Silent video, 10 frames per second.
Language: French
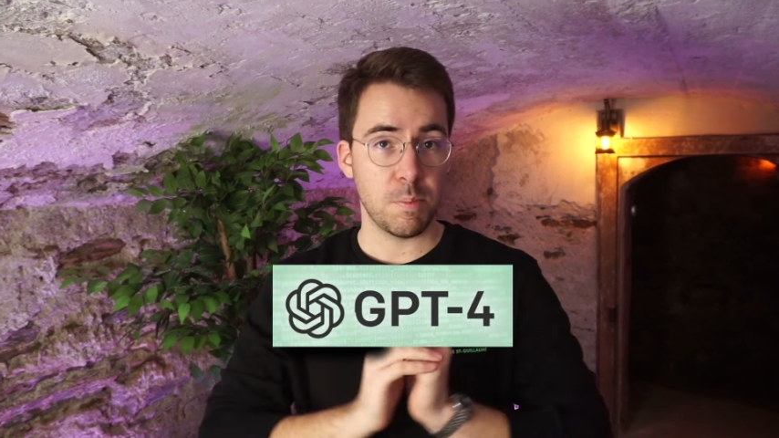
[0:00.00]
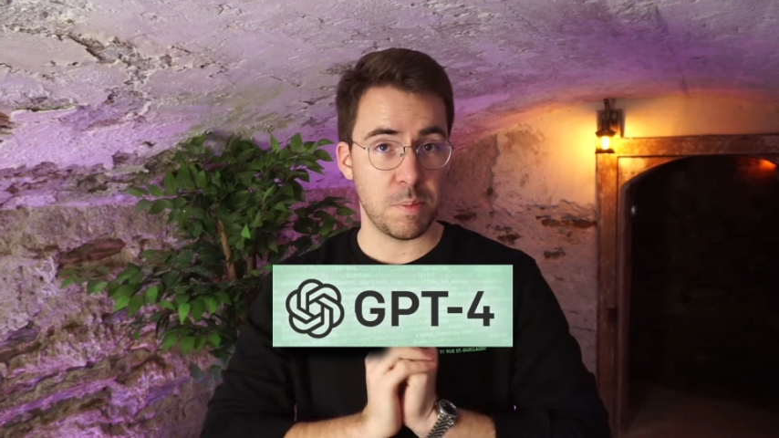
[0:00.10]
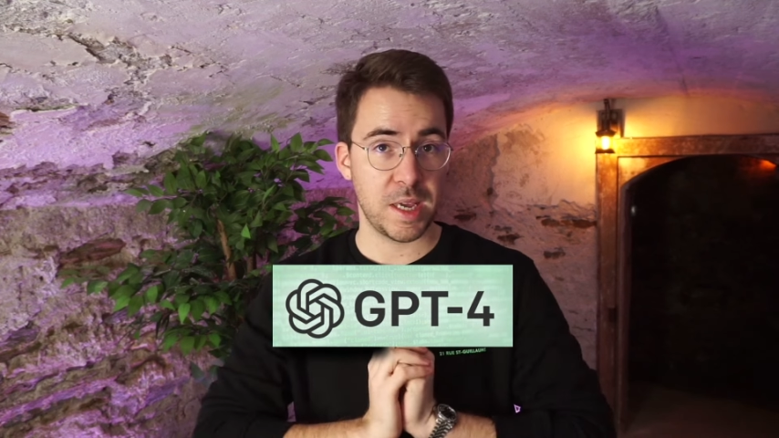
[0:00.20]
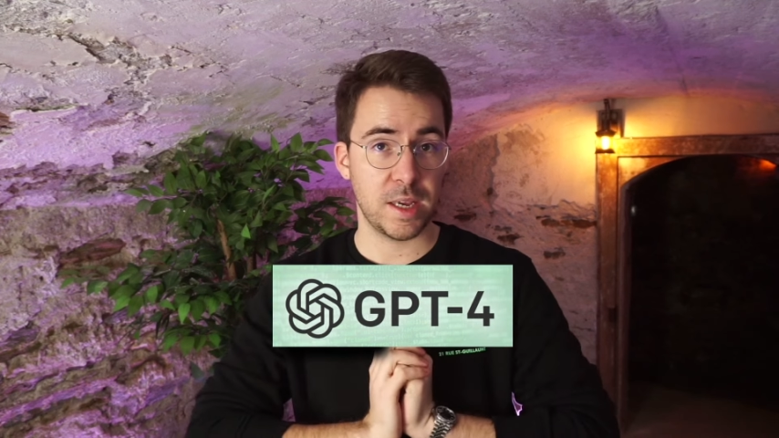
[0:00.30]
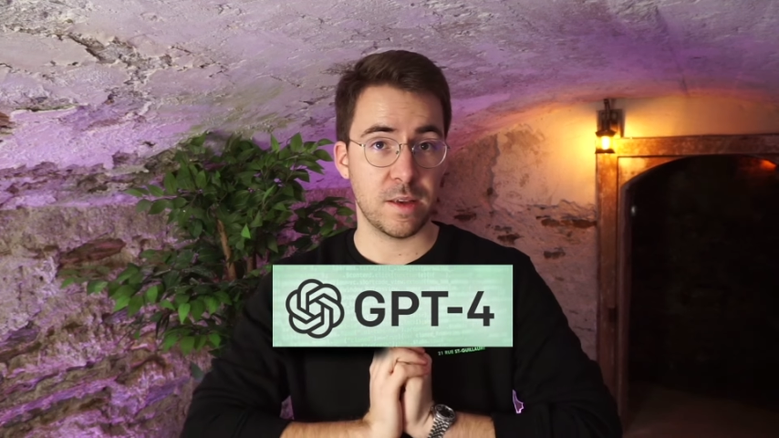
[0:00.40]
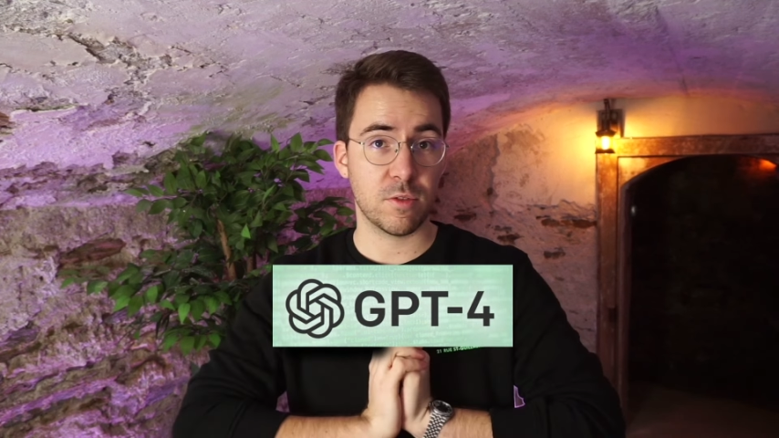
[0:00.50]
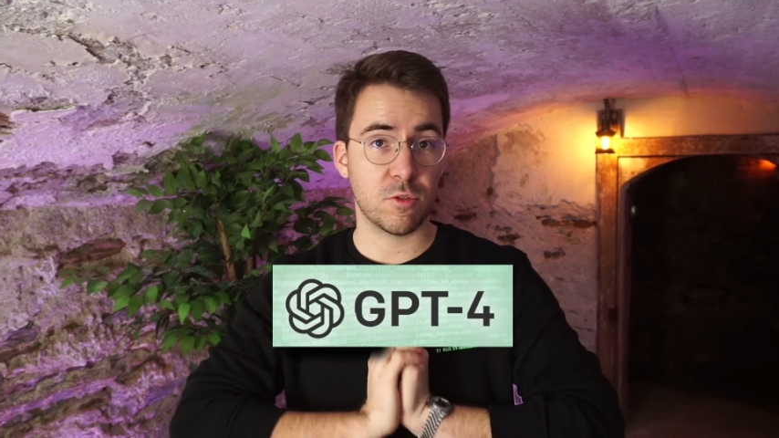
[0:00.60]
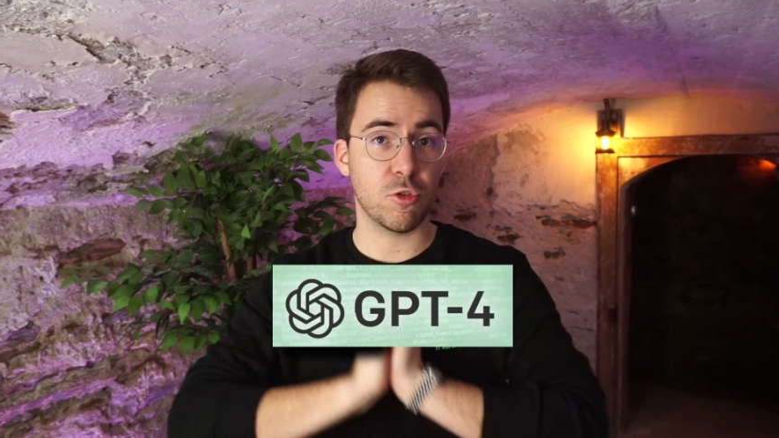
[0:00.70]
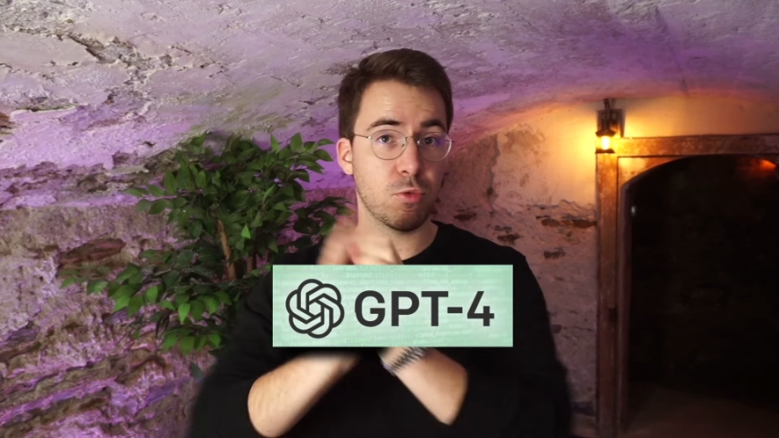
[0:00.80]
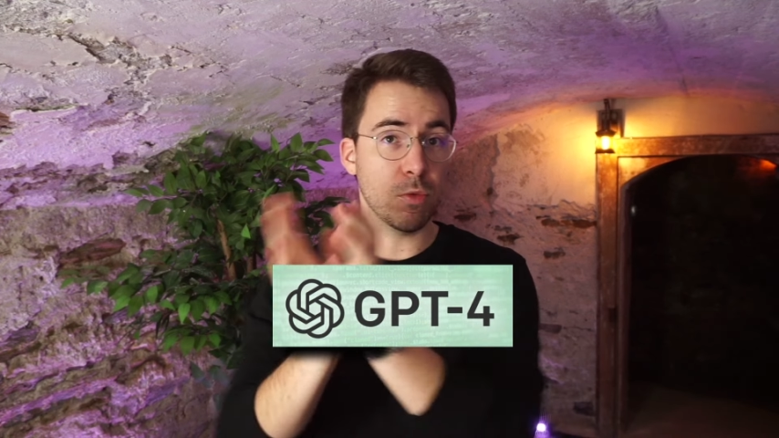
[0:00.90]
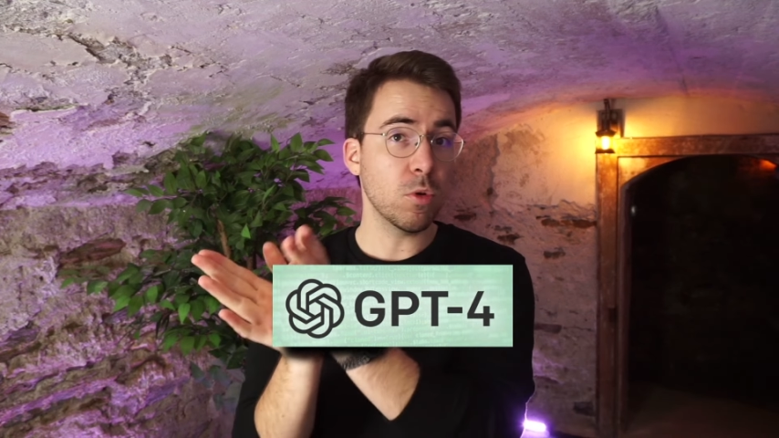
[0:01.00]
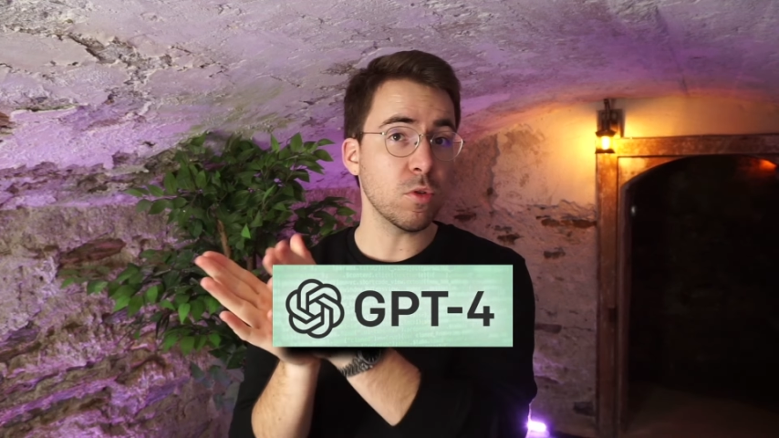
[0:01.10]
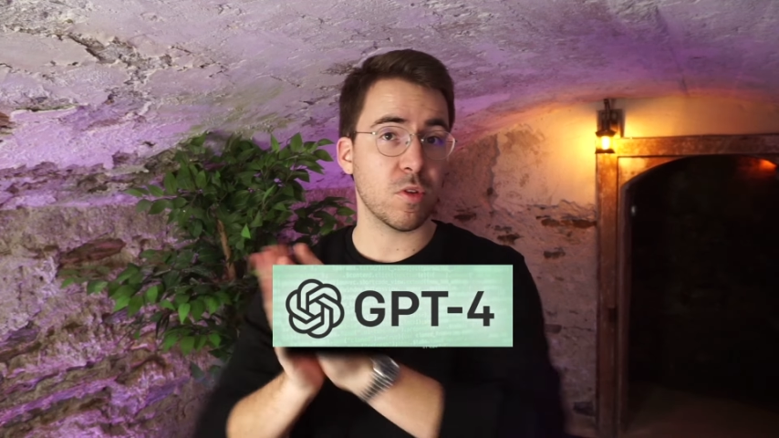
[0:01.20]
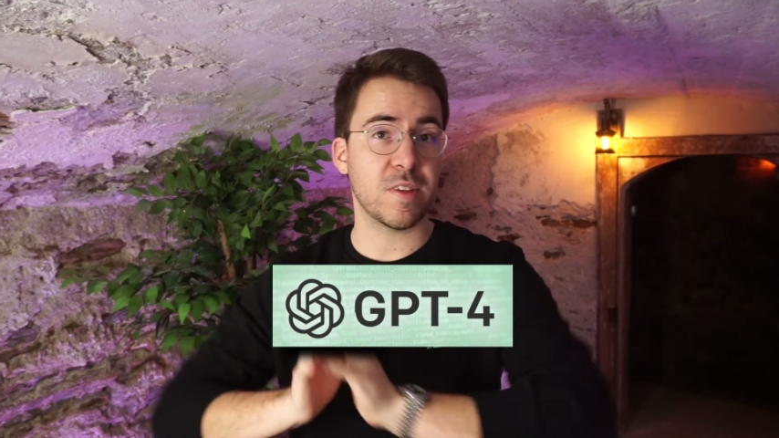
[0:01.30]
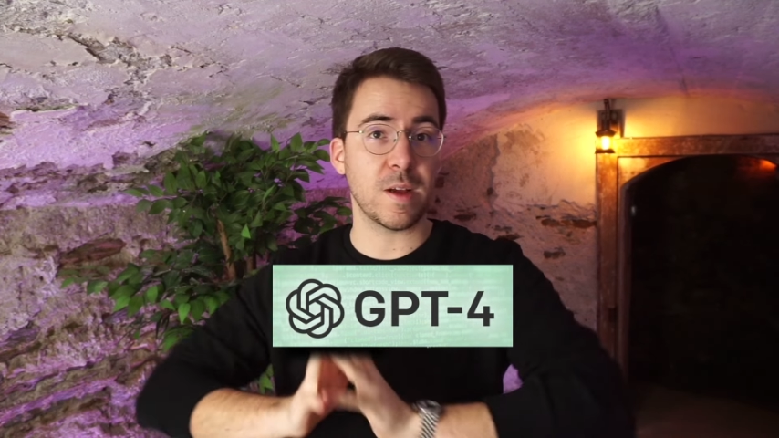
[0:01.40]
mais ce que je vous
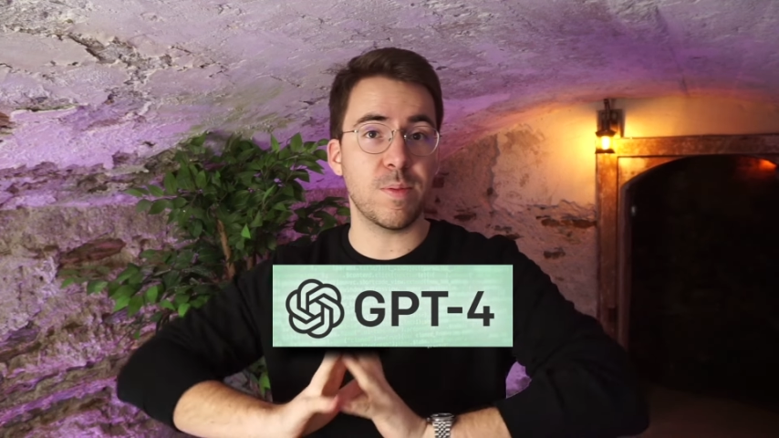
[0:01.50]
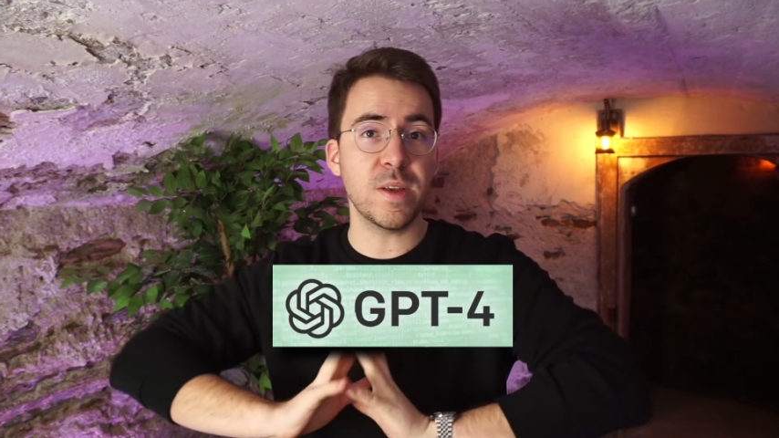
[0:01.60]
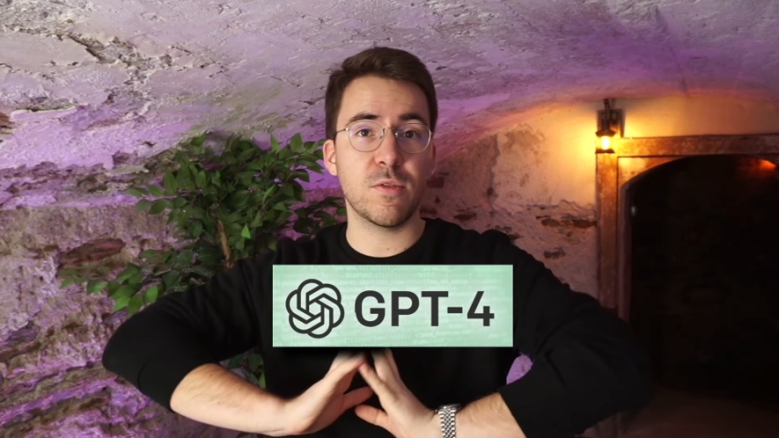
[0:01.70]
montre s'applique